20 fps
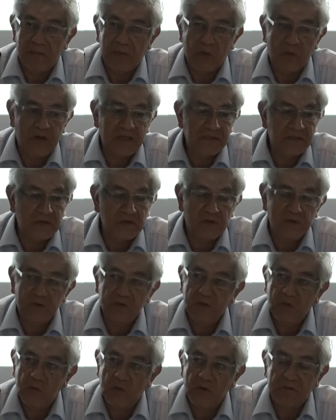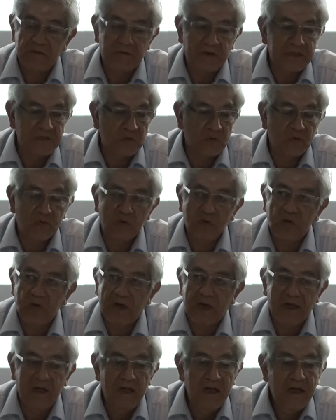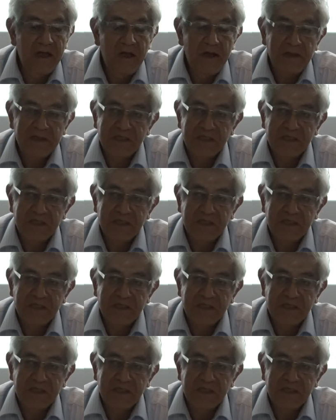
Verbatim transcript: población, una infraestructura,